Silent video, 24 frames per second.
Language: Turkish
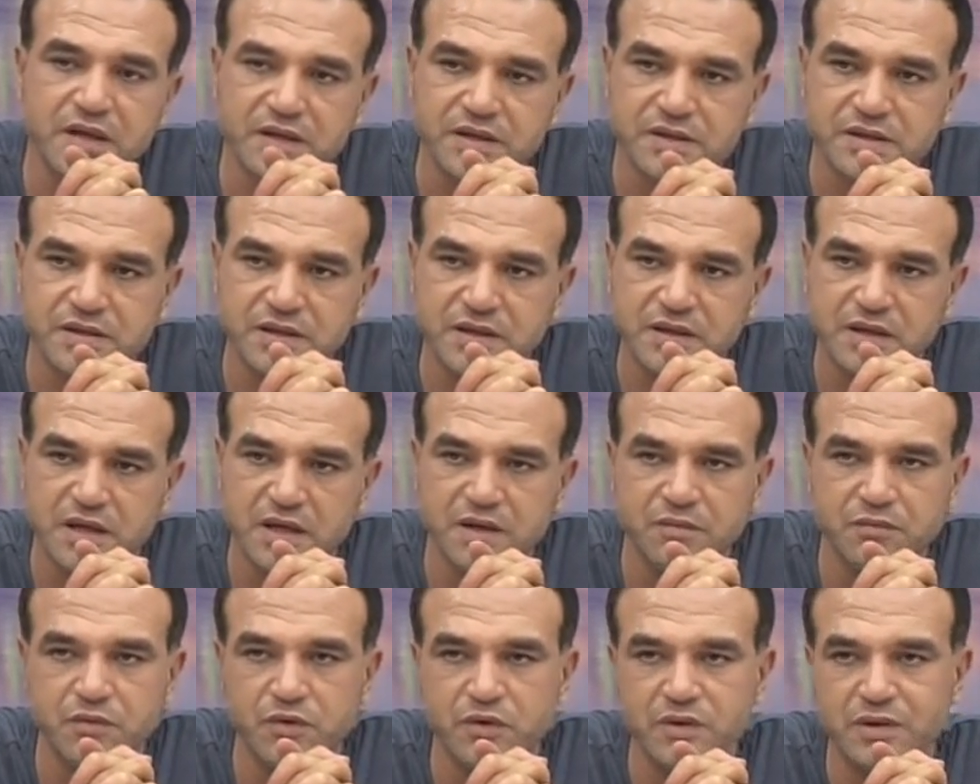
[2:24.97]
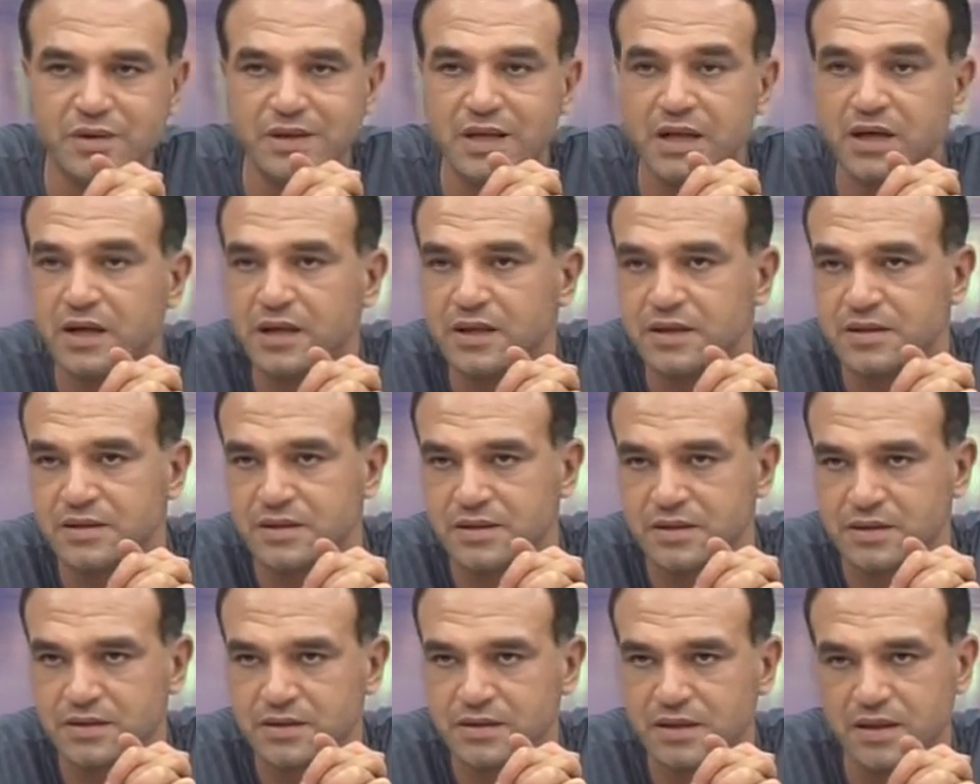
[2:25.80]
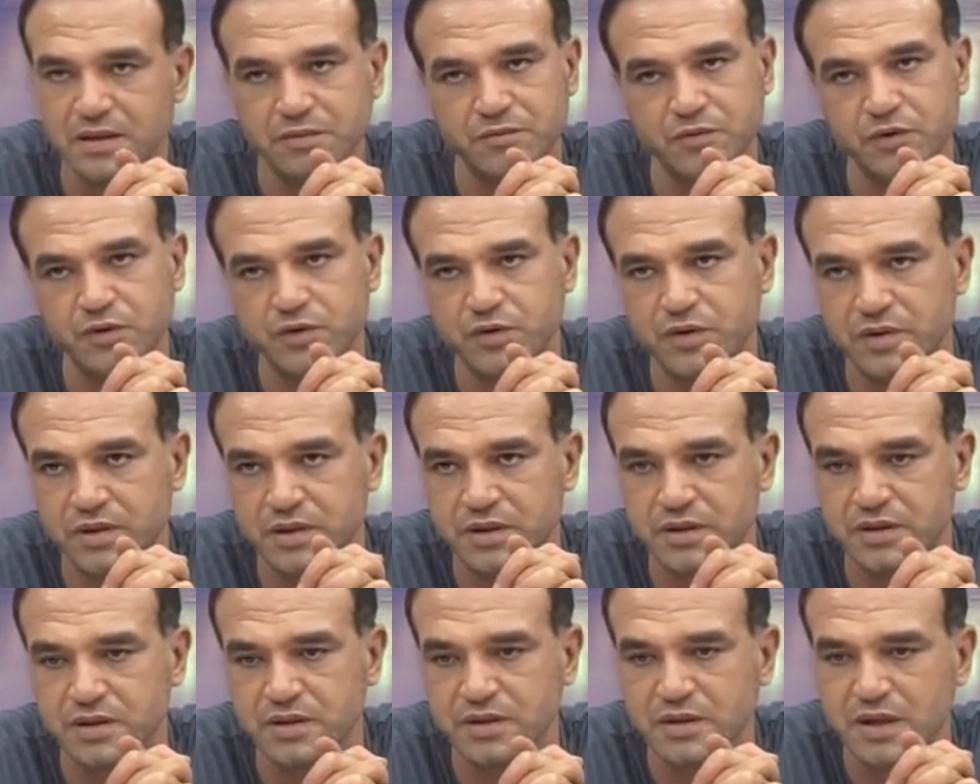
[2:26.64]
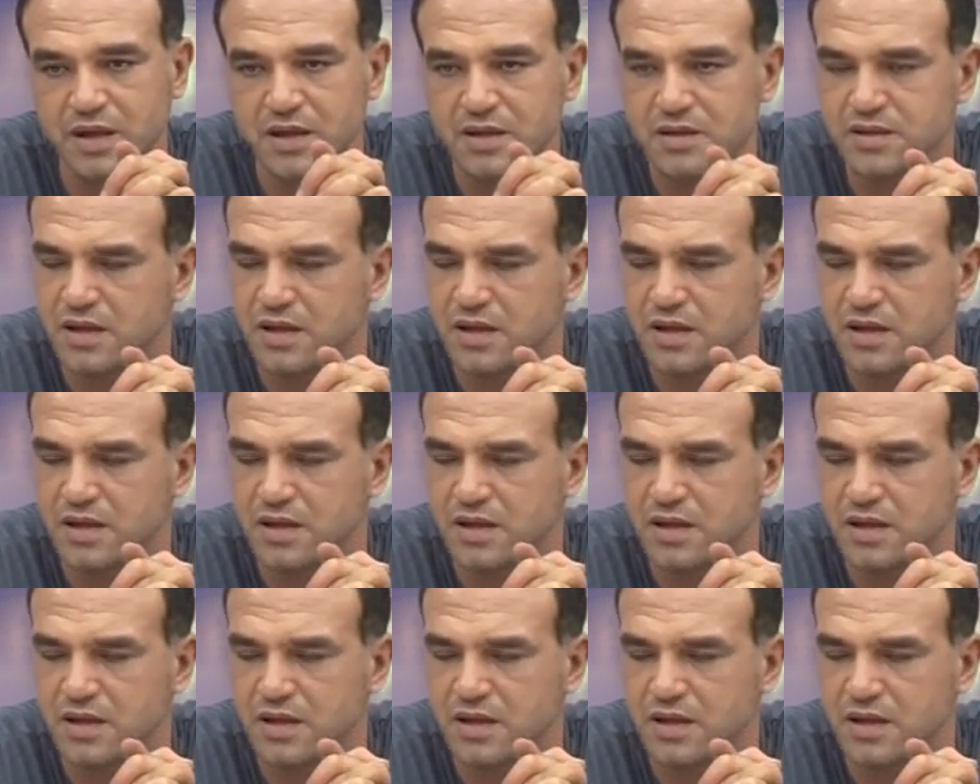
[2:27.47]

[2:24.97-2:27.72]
değiştiğini en büyük delalettir. En büyük örnektir.